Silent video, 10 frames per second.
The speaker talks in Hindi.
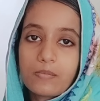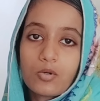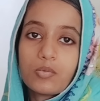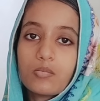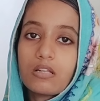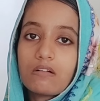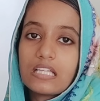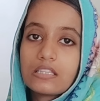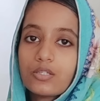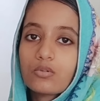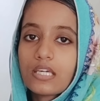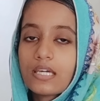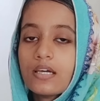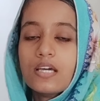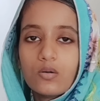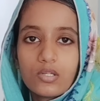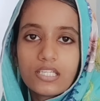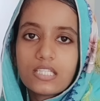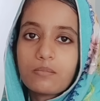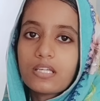सबको भी मिलवाती हूँ कि
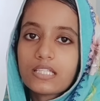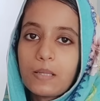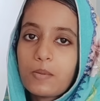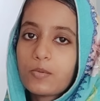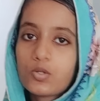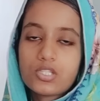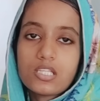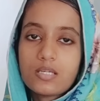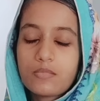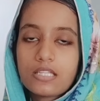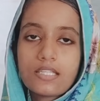उनकी तबीयत का भी पूछते हैं तबीयत